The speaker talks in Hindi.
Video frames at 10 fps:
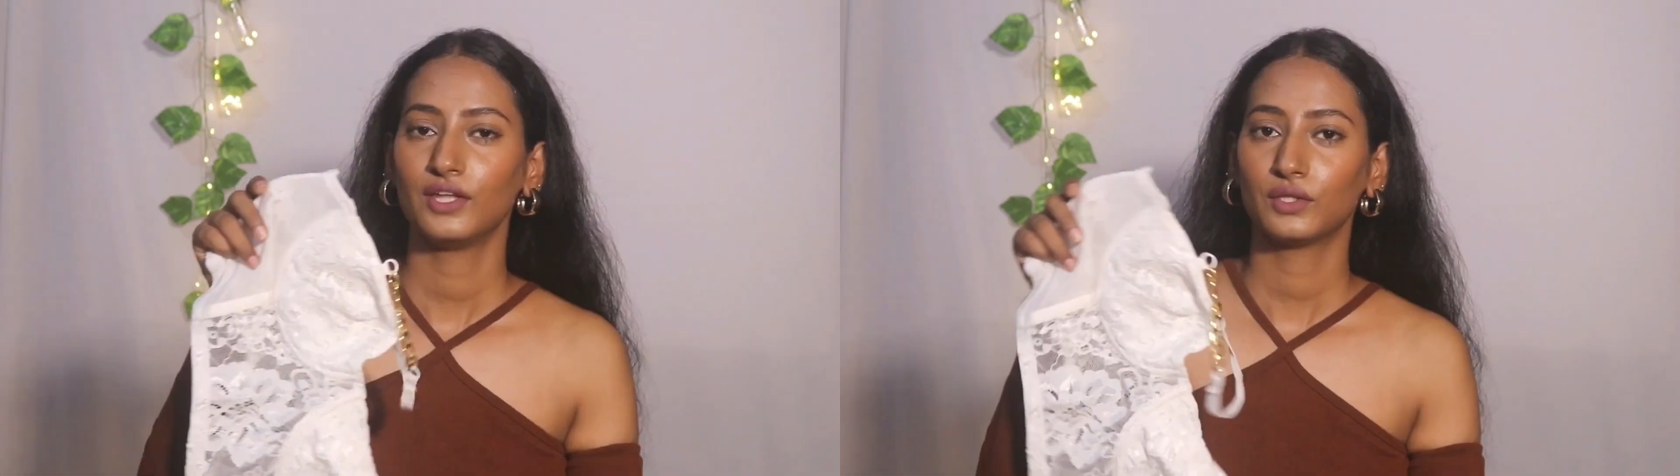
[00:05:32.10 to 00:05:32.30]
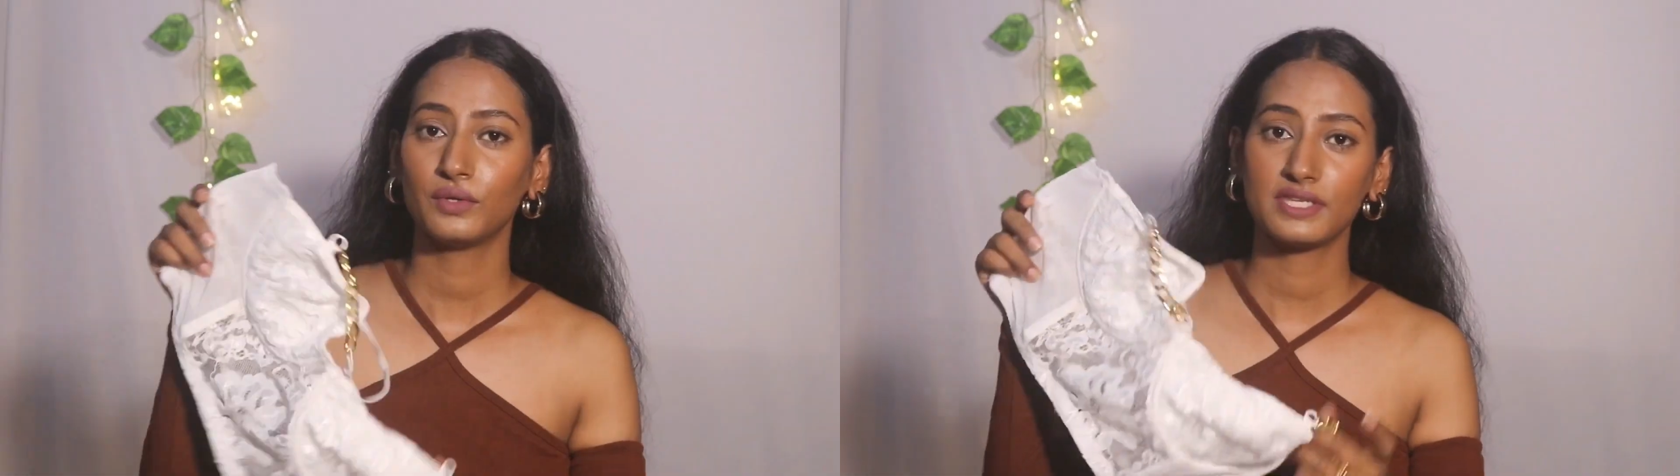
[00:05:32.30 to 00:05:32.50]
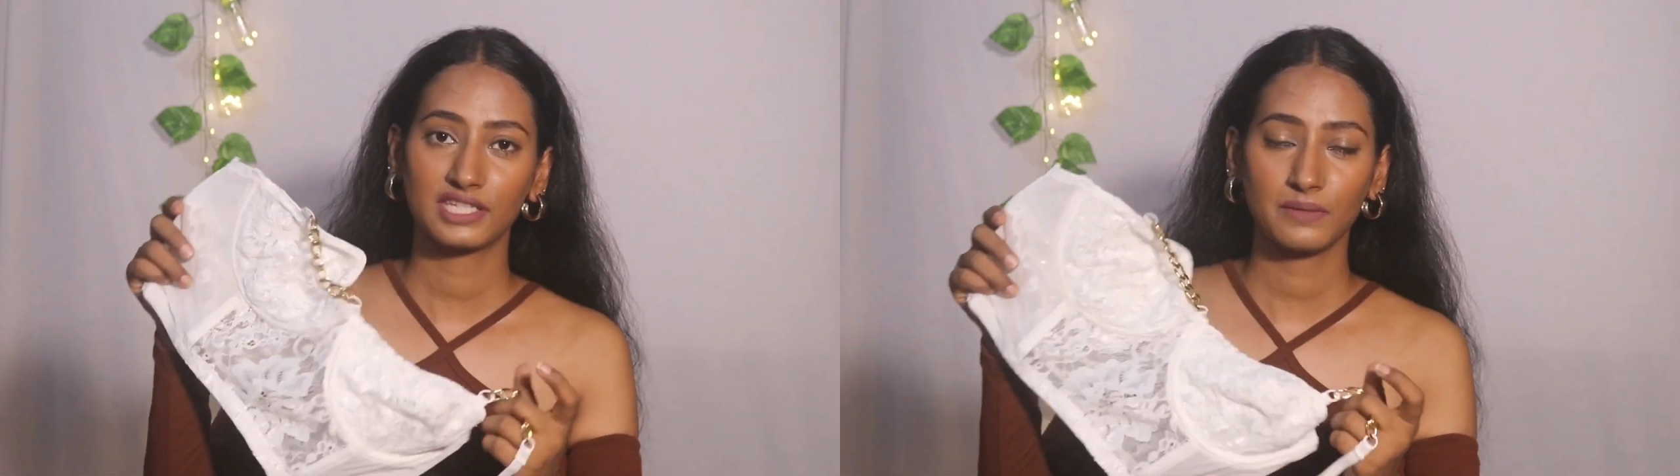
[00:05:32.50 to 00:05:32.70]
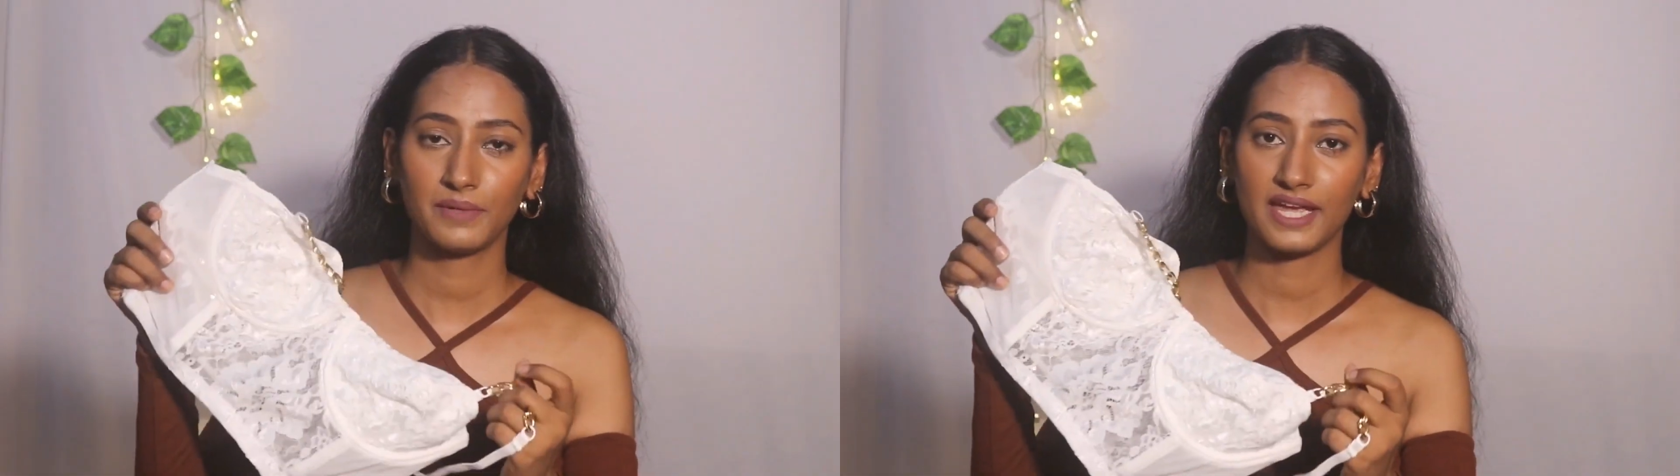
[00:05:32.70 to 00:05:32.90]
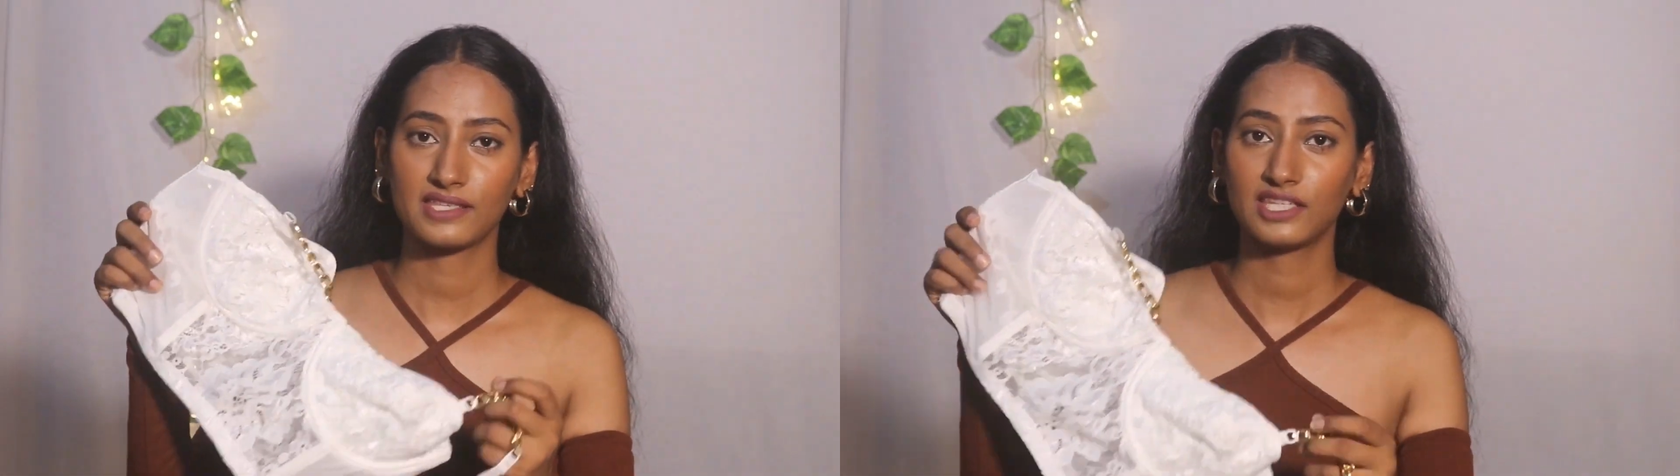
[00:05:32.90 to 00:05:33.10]
तो इसकी
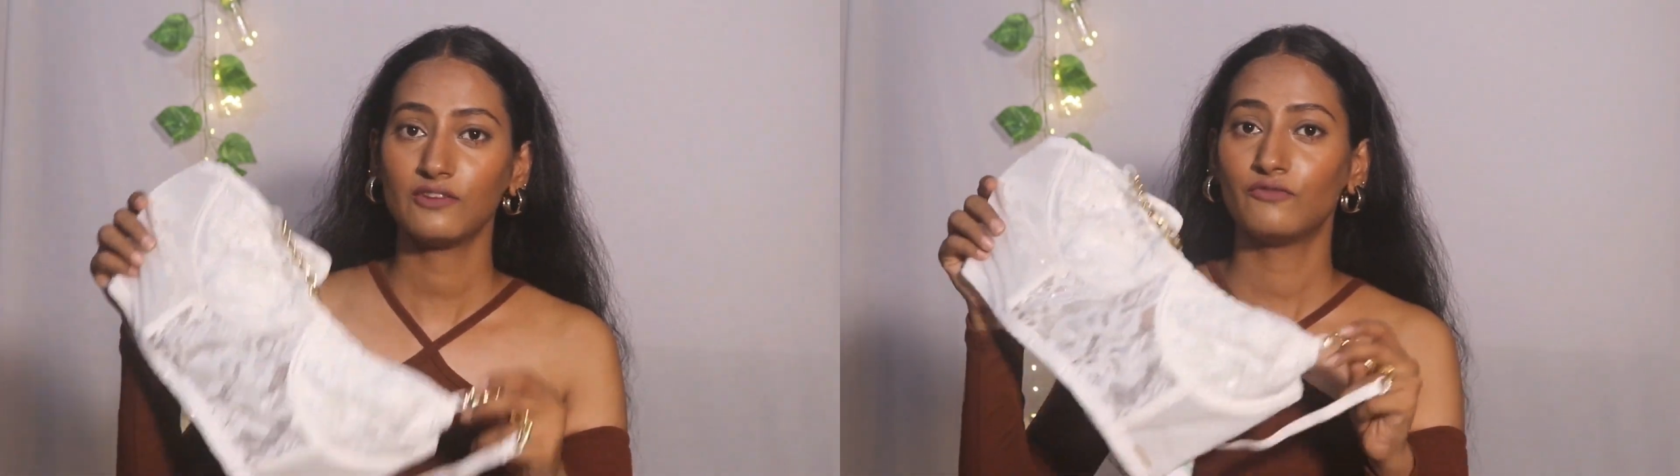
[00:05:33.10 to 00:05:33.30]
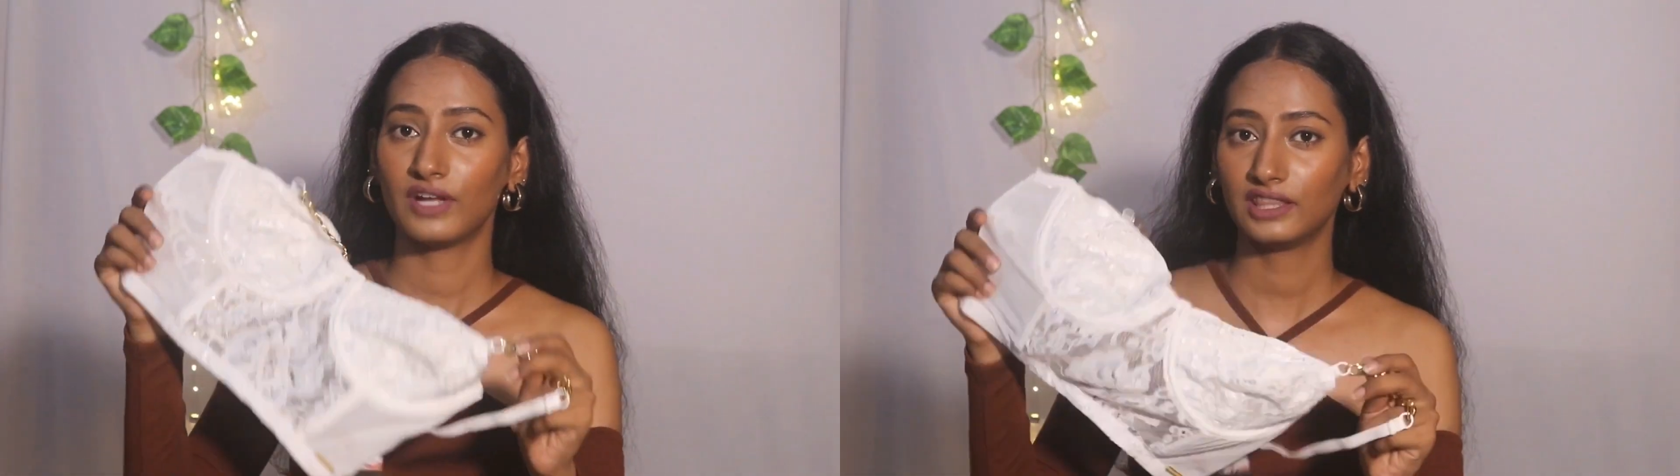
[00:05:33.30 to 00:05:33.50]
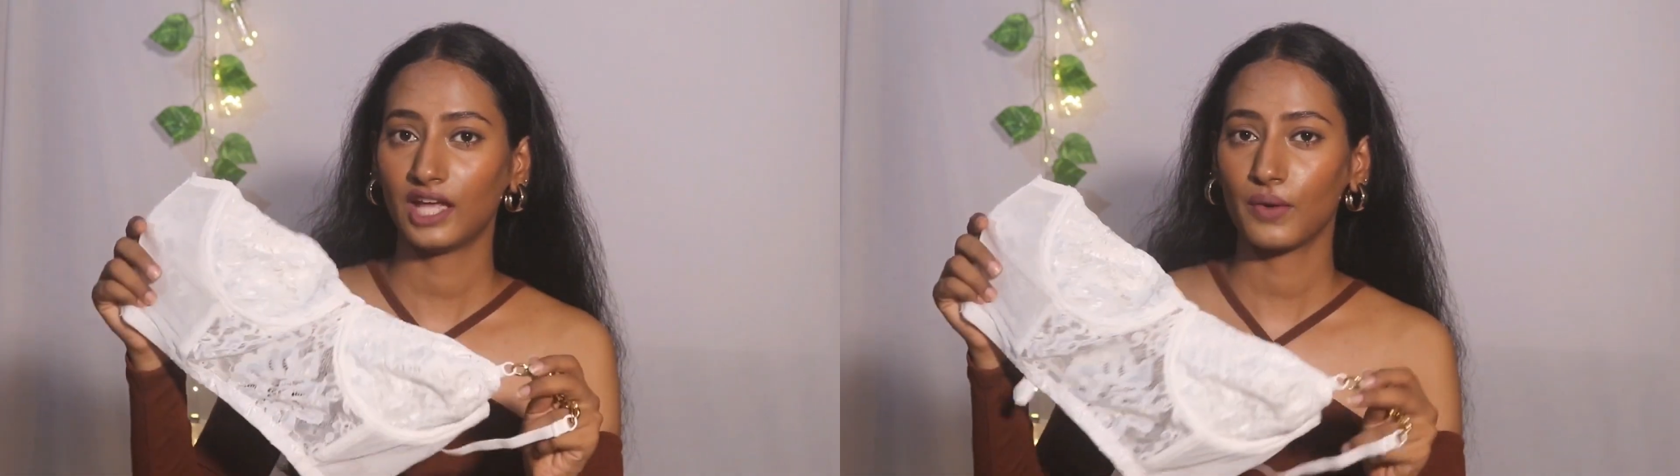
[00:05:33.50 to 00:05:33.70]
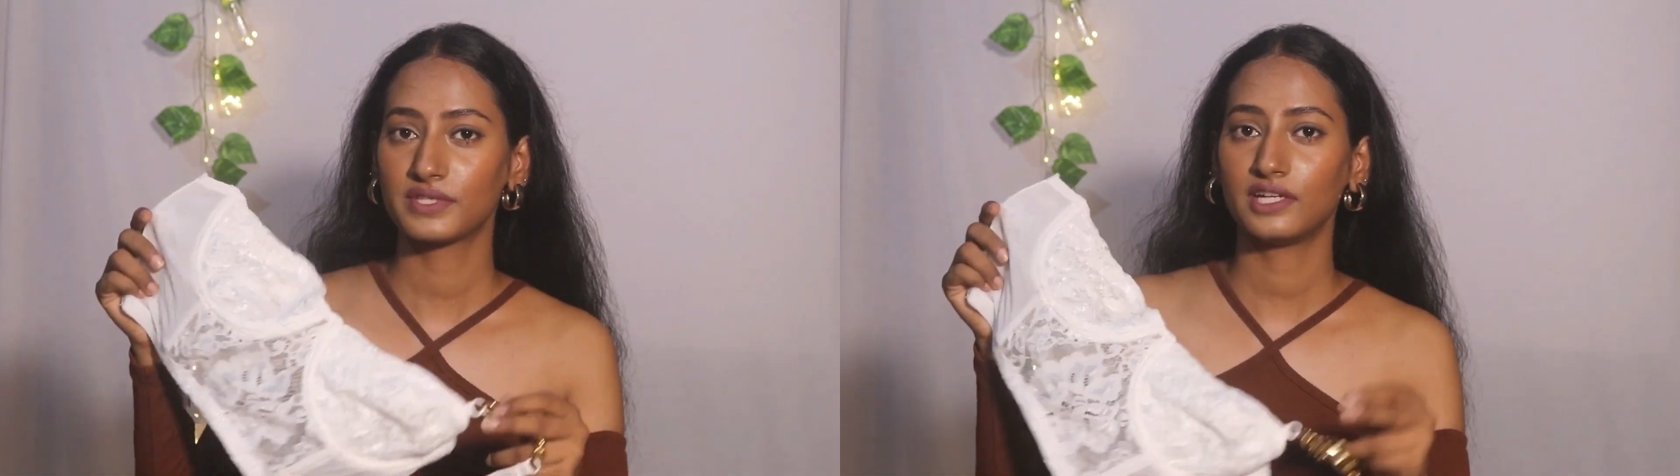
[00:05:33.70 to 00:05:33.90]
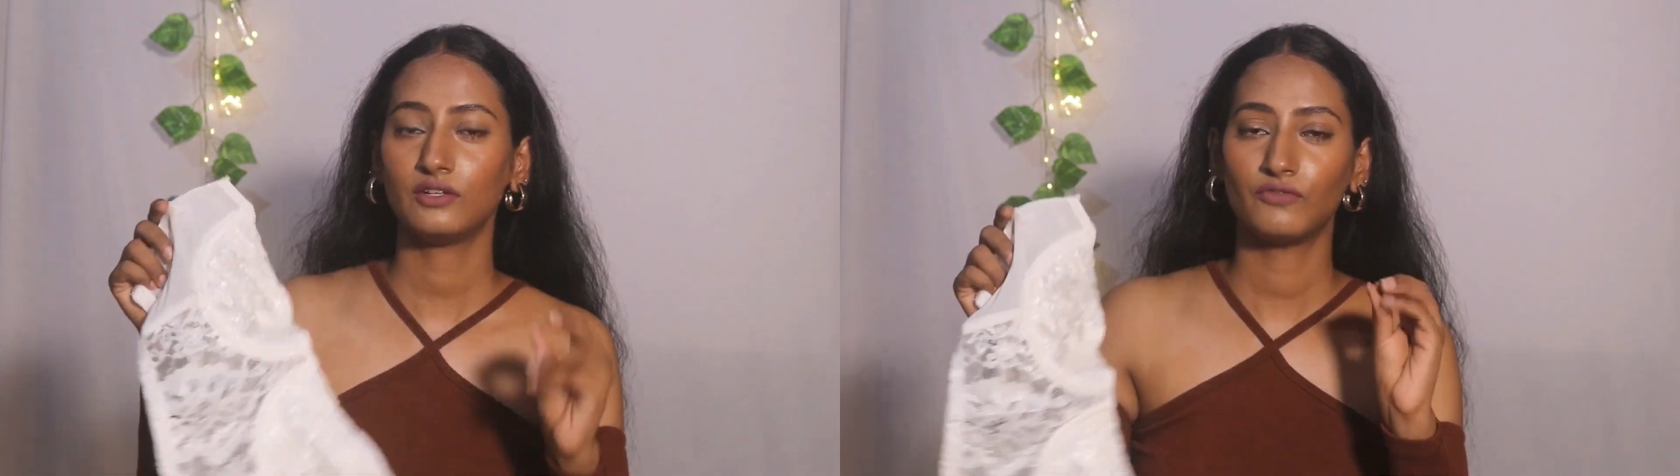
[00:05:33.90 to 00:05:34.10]
प्राइस थी वन
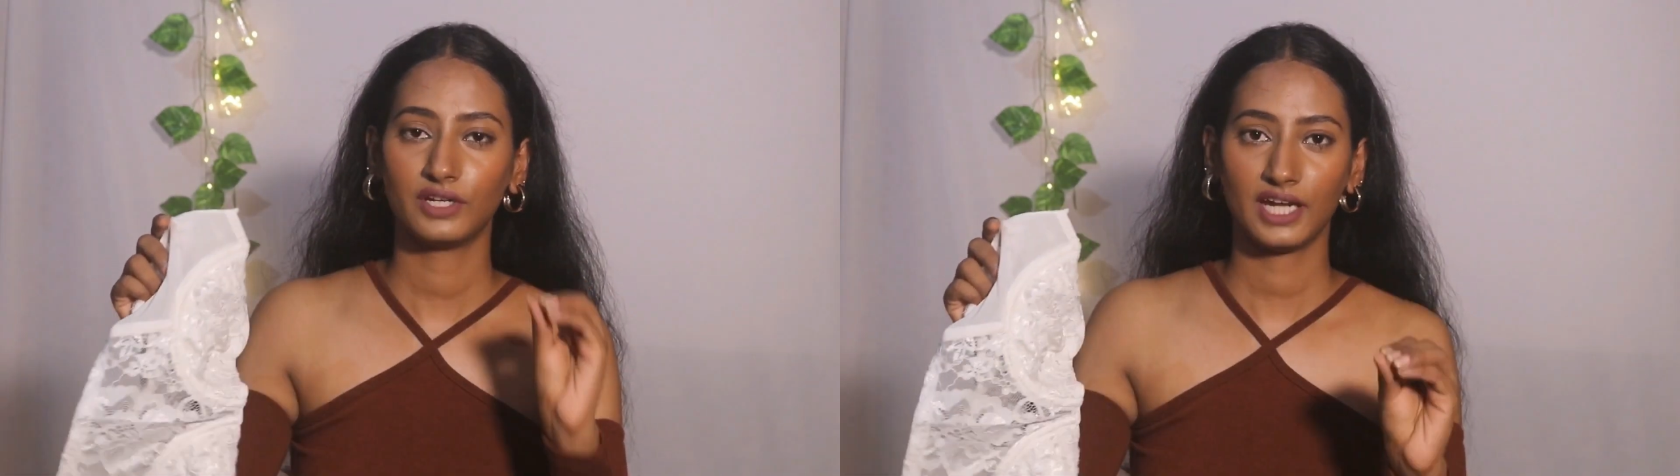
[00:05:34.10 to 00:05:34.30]
थाउजेंड वन